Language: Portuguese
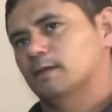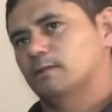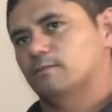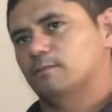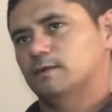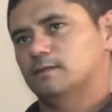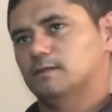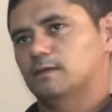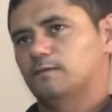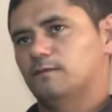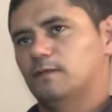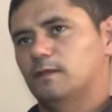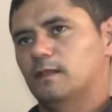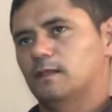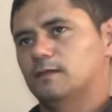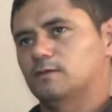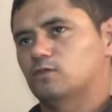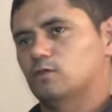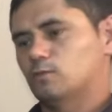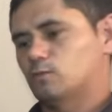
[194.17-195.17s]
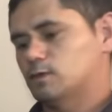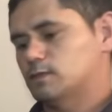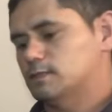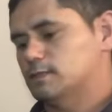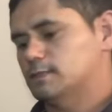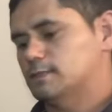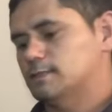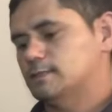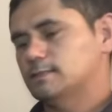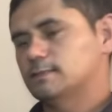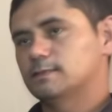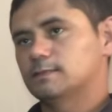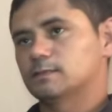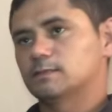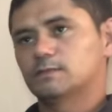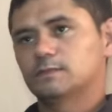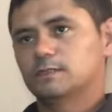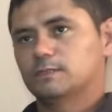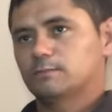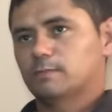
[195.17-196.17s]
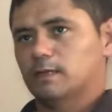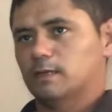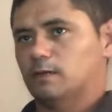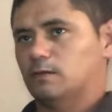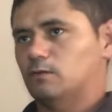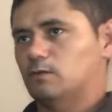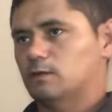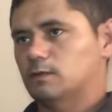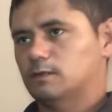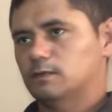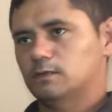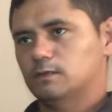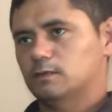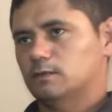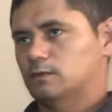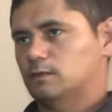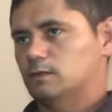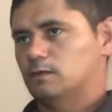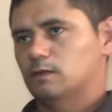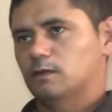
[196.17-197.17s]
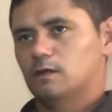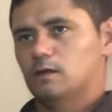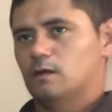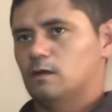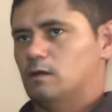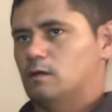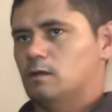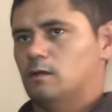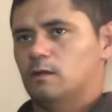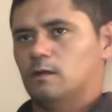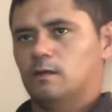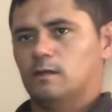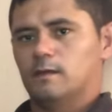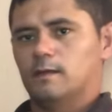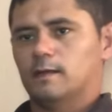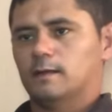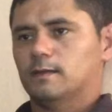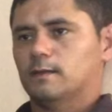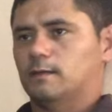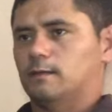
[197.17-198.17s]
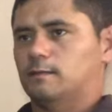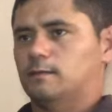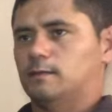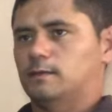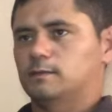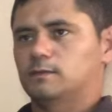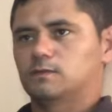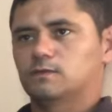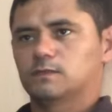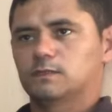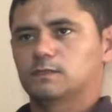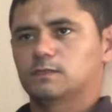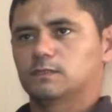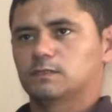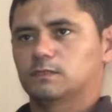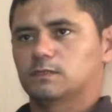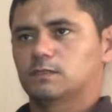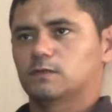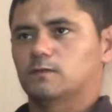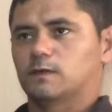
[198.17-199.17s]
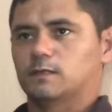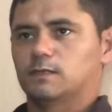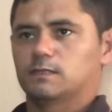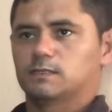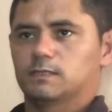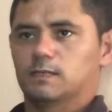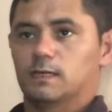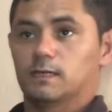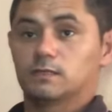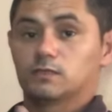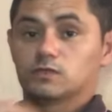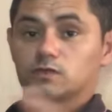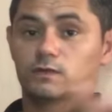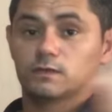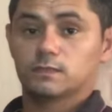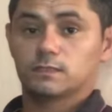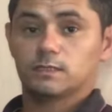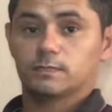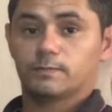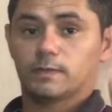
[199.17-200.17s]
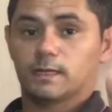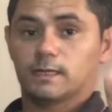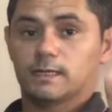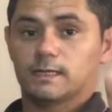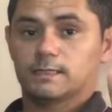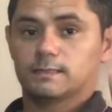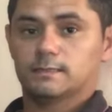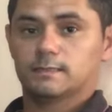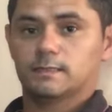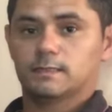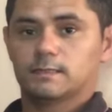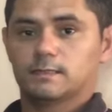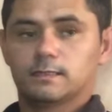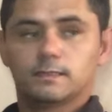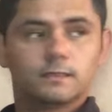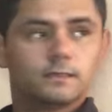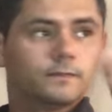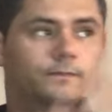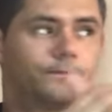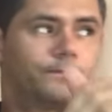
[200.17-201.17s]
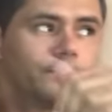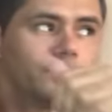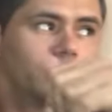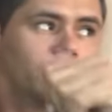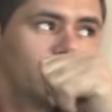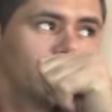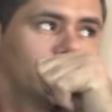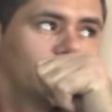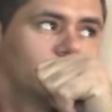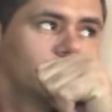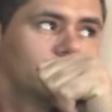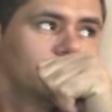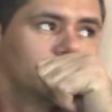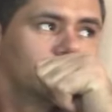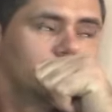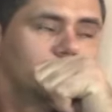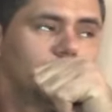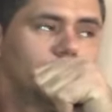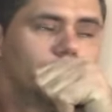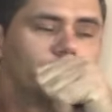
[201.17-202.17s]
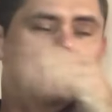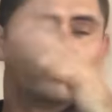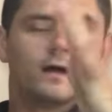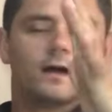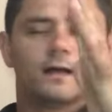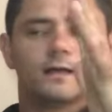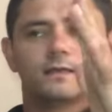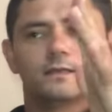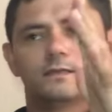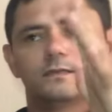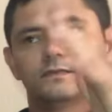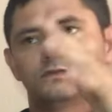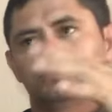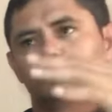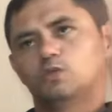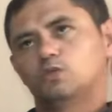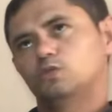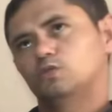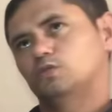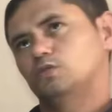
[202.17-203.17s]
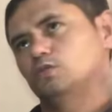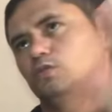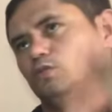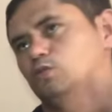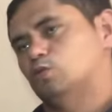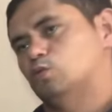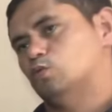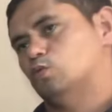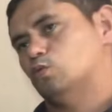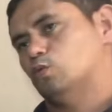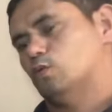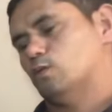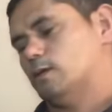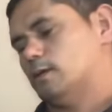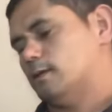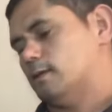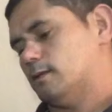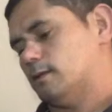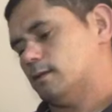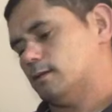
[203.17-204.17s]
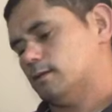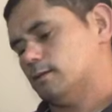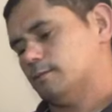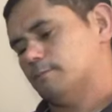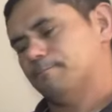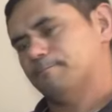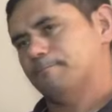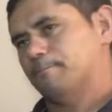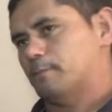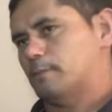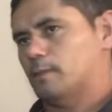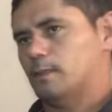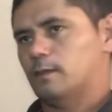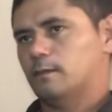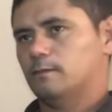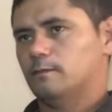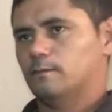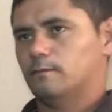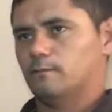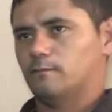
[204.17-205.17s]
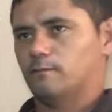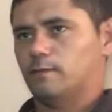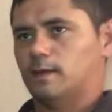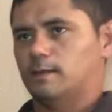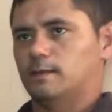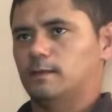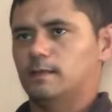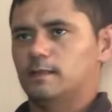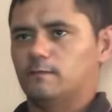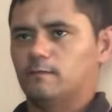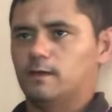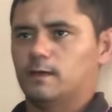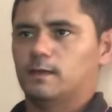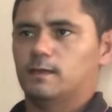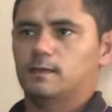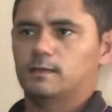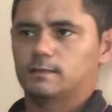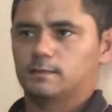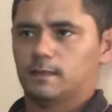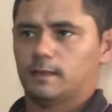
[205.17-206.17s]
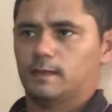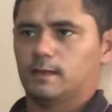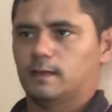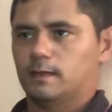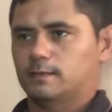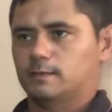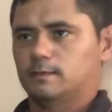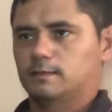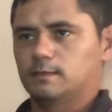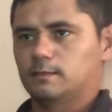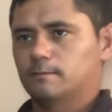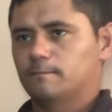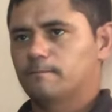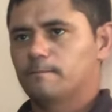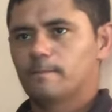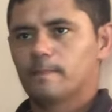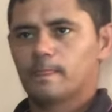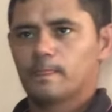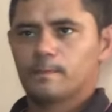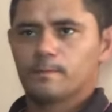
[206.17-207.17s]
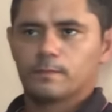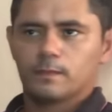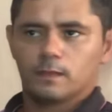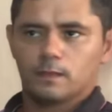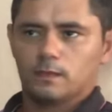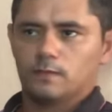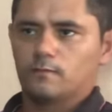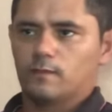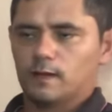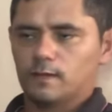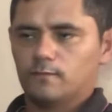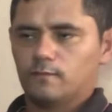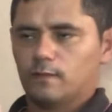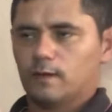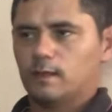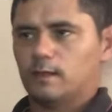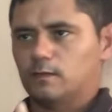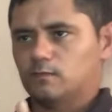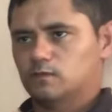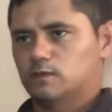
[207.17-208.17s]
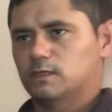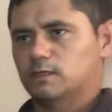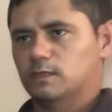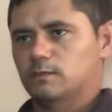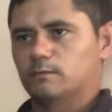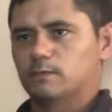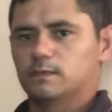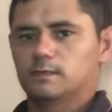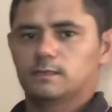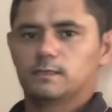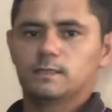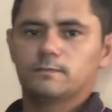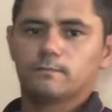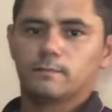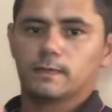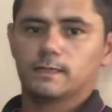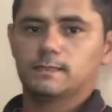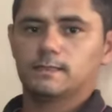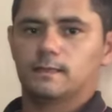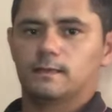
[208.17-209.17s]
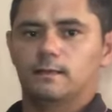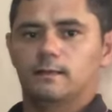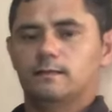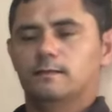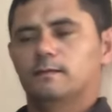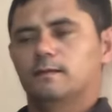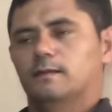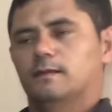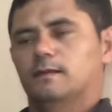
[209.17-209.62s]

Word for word: mas a filha aí tomou essa decisão e bem agora é aquela, né? A deusa disse que não vai deixar ela ir sozinha para a casa da tia e vai junto com ela lá né? Vai levar ela, entregar a tia e vai falar o sentimento de mãe dela